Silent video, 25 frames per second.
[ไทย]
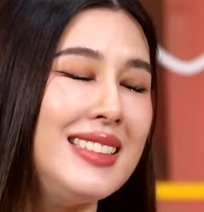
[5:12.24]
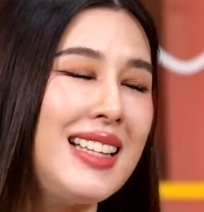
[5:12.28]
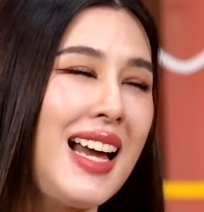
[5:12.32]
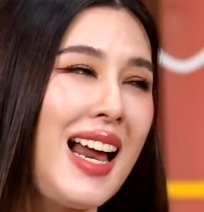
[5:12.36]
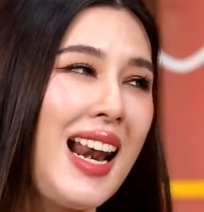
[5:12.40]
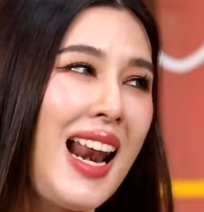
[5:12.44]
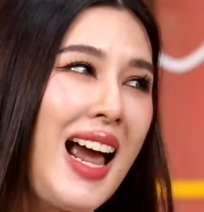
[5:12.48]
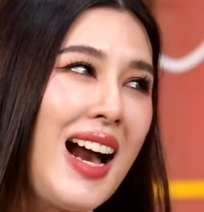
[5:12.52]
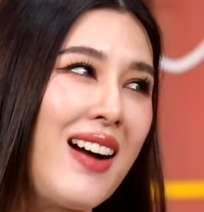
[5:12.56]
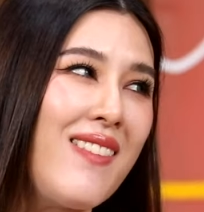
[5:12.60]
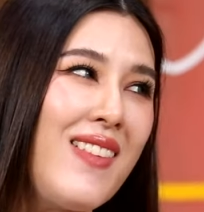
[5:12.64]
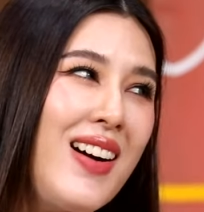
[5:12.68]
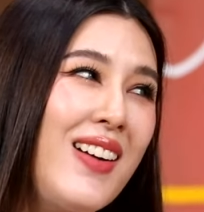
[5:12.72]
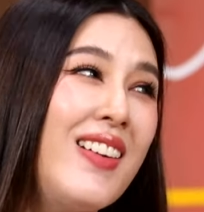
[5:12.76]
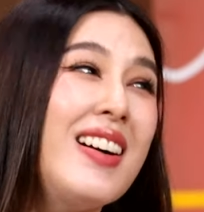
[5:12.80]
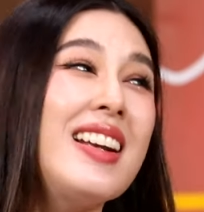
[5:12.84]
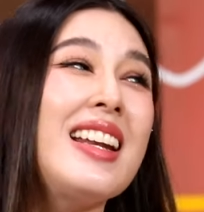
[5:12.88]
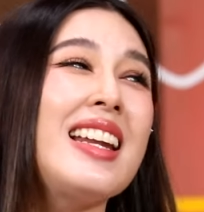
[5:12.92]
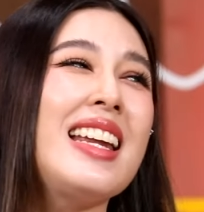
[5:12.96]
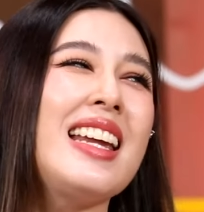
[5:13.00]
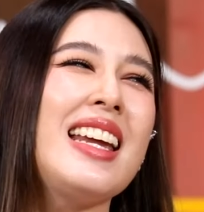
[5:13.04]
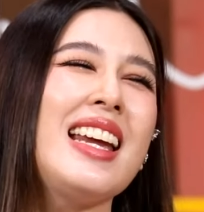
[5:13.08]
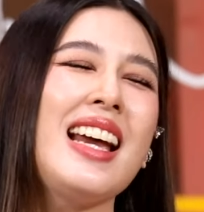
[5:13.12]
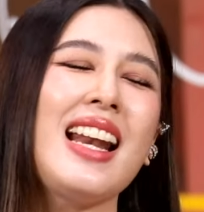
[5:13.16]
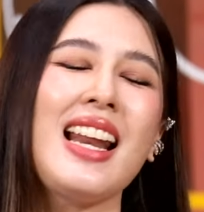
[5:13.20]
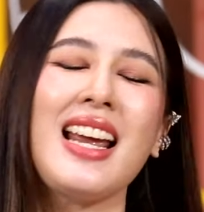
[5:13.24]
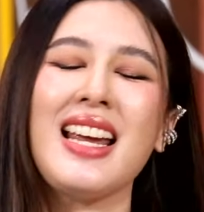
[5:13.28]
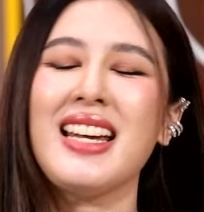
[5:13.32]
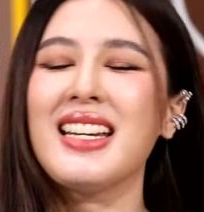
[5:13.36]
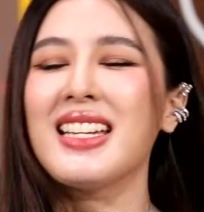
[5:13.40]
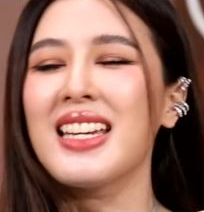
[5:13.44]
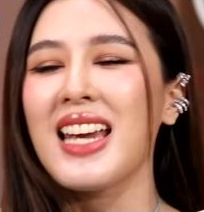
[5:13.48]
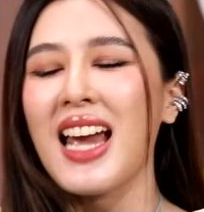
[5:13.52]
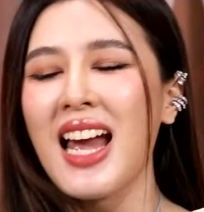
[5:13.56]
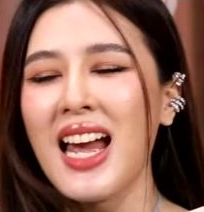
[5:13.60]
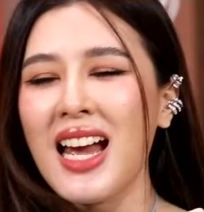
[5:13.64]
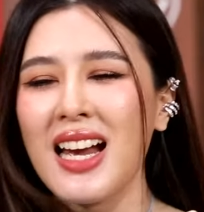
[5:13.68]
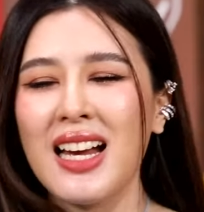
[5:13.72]
ยน่ารักกว่าคนนี้อะไรอ
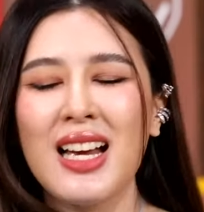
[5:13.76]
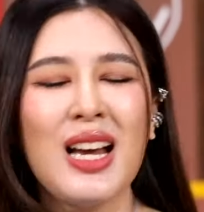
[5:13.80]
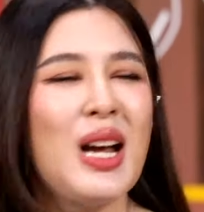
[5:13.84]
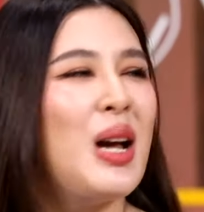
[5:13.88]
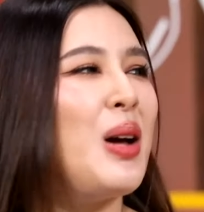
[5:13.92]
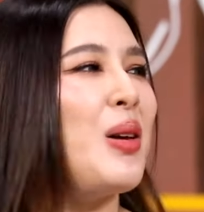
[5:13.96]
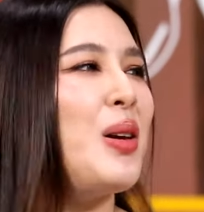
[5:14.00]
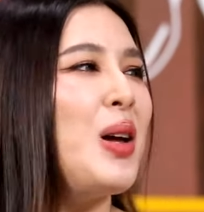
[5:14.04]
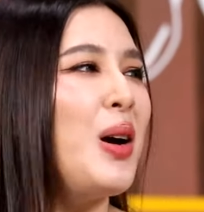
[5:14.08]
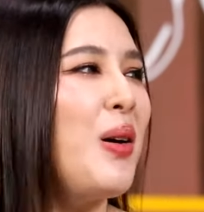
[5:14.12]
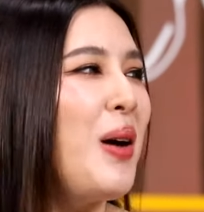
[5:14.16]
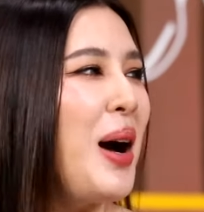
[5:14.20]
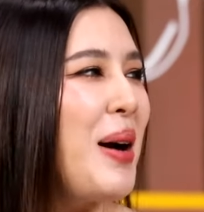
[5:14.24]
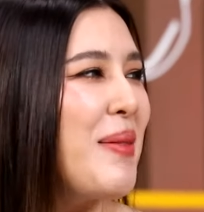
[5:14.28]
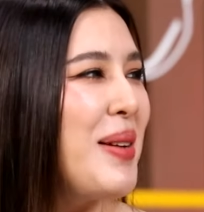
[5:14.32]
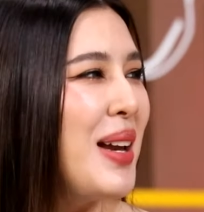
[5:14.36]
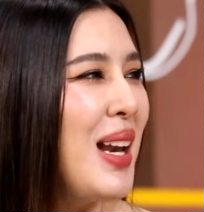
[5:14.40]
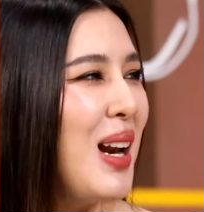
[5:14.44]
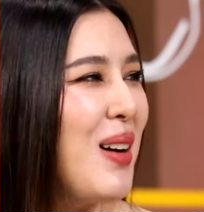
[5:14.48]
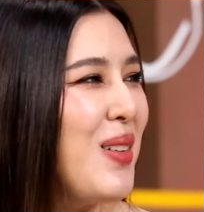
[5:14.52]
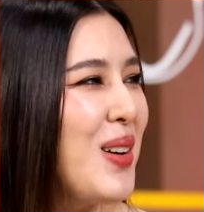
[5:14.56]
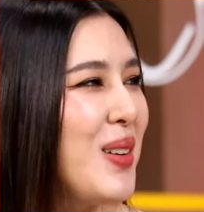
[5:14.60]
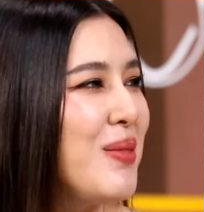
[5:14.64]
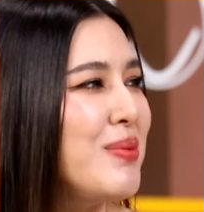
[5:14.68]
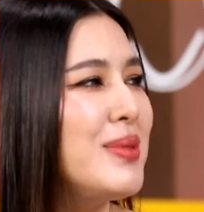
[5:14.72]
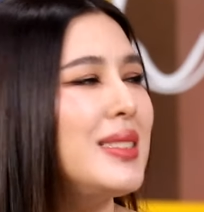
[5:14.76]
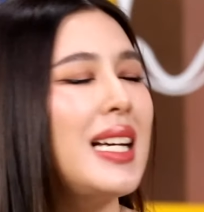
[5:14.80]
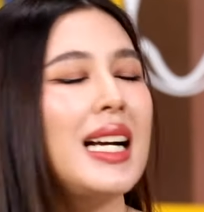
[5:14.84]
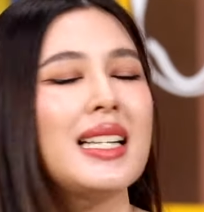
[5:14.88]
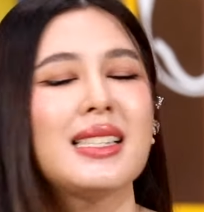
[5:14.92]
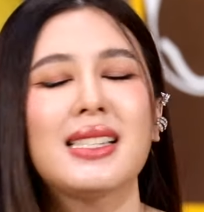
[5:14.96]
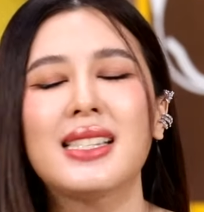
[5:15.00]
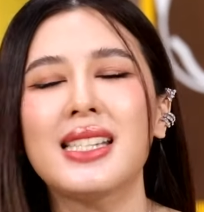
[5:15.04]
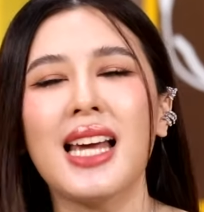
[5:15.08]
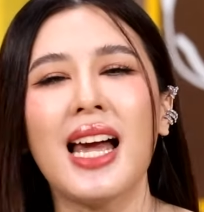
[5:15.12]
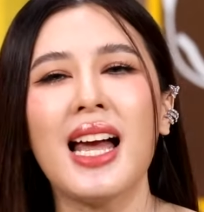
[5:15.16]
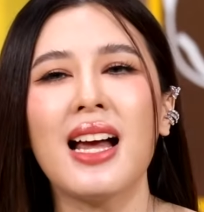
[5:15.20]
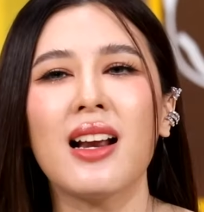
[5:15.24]
ย่างเงี้ยด้วยความที่เราแบบจั
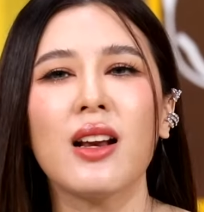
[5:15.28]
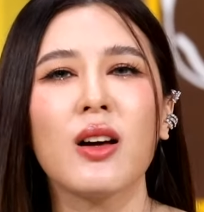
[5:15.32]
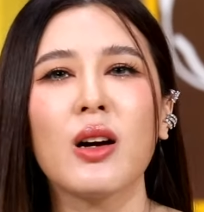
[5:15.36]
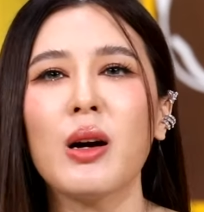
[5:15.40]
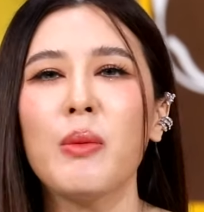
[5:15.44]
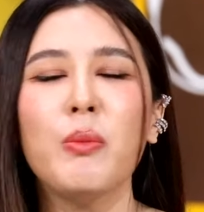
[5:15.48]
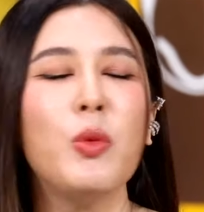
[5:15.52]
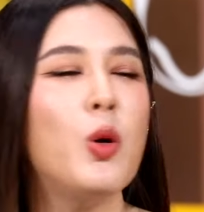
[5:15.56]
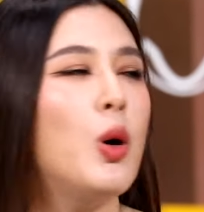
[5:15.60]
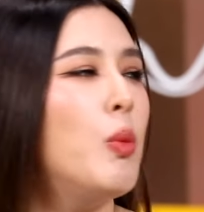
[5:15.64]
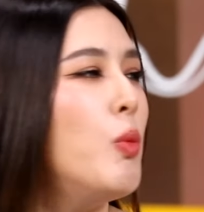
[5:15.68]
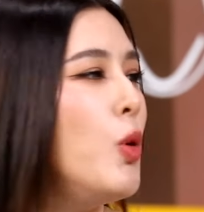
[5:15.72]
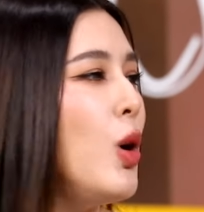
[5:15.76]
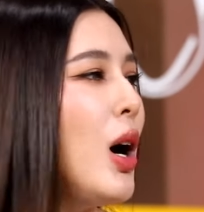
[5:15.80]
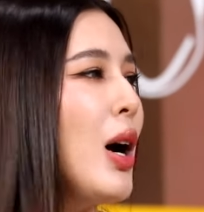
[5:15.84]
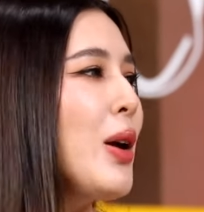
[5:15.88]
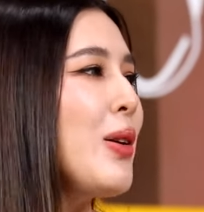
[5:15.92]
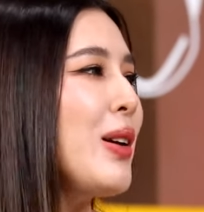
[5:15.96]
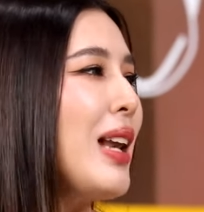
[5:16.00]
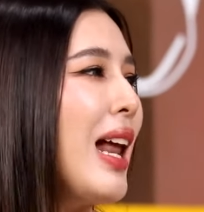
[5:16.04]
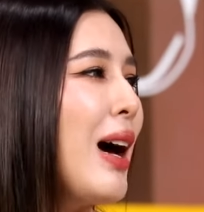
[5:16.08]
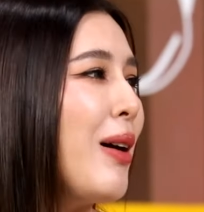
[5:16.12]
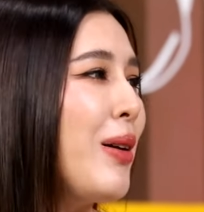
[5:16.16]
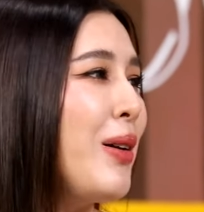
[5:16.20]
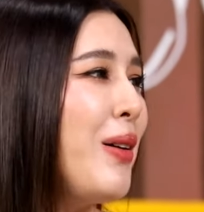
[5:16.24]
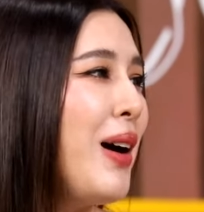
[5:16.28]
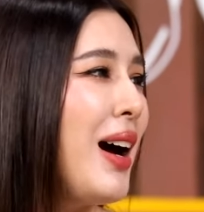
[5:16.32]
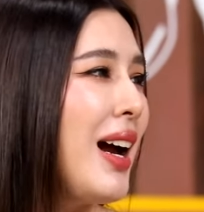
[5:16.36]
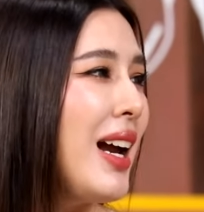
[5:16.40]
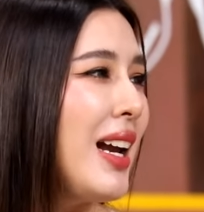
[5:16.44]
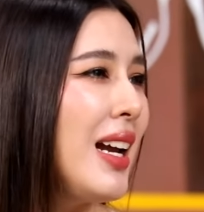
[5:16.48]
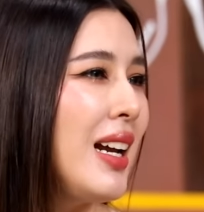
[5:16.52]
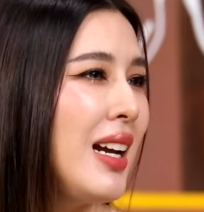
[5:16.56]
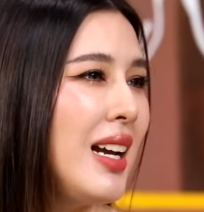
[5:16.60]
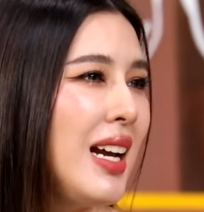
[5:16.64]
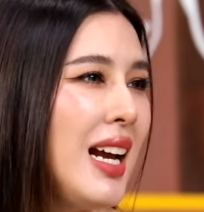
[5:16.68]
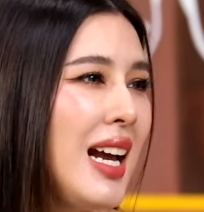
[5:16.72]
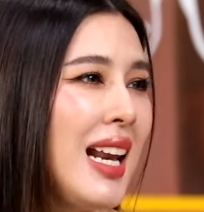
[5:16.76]
ดแจงแล้วก็มั่วๆอยู่แล้วด้วย
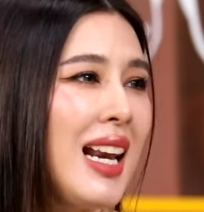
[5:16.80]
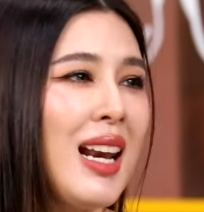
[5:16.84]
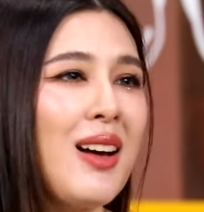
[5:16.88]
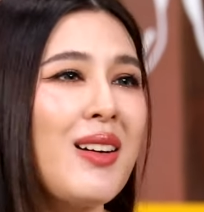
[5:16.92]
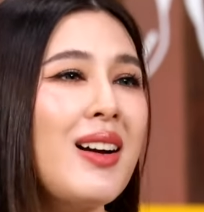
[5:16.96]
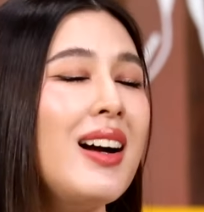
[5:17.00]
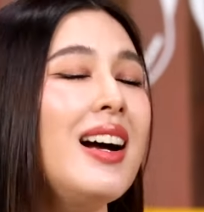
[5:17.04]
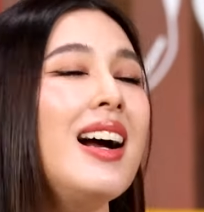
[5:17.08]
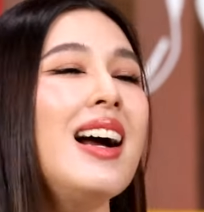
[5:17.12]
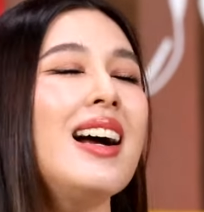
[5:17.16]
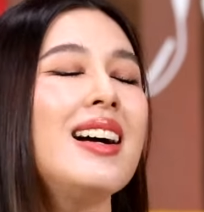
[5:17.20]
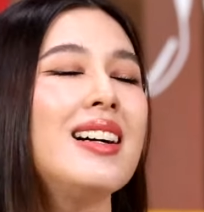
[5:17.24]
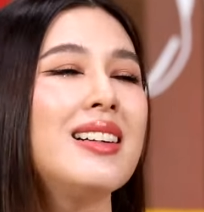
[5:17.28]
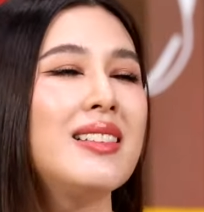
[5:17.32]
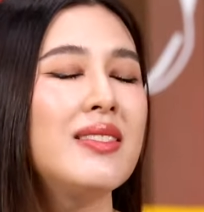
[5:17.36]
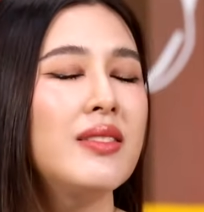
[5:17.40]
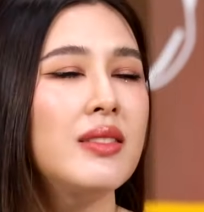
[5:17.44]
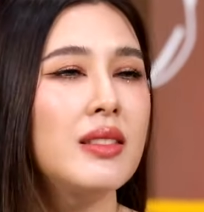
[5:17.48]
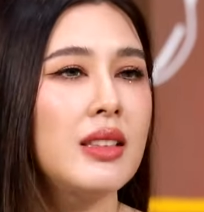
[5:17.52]
แล้วก็อ่ะ